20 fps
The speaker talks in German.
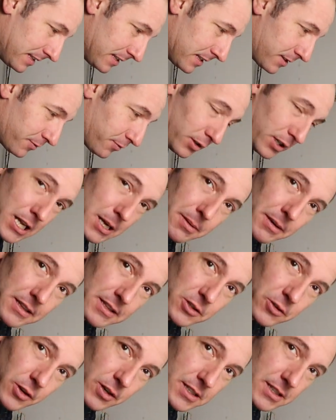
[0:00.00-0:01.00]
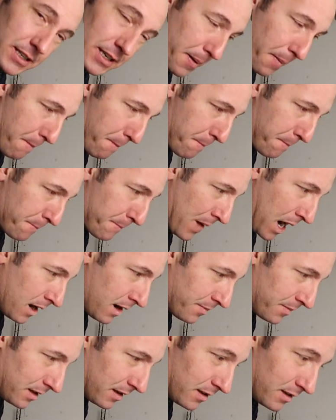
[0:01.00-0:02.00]
Dieses wunderbare Zeugs hier.
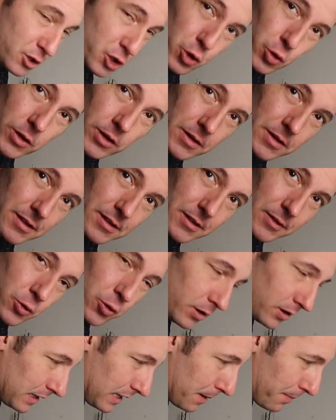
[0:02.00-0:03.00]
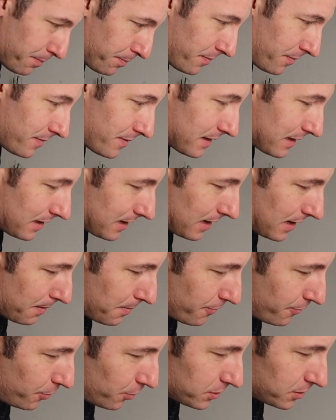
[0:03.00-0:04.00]
Schöne Küchenlappen
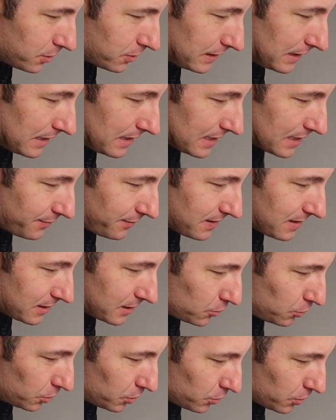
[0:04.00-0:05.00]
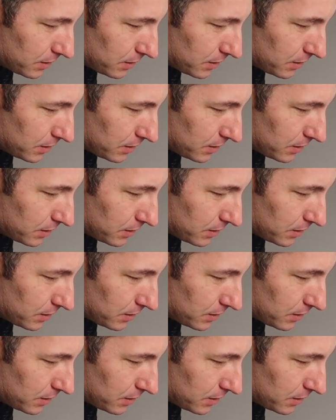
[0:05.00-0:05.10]
haben funktioniert. Das ist gut